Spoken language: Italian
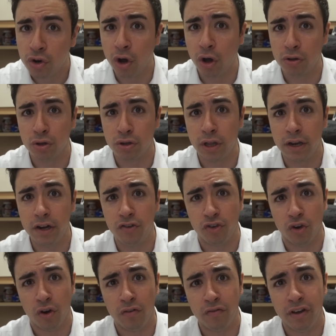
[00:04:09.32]
nodo da
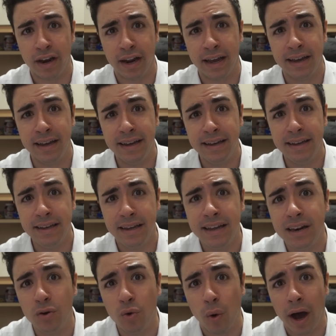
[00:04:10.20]
risolvere
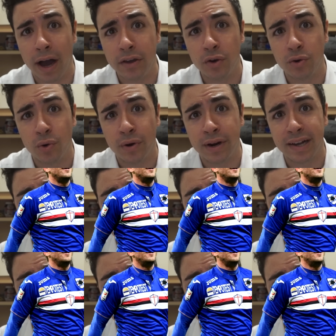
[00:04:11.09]
il guaio con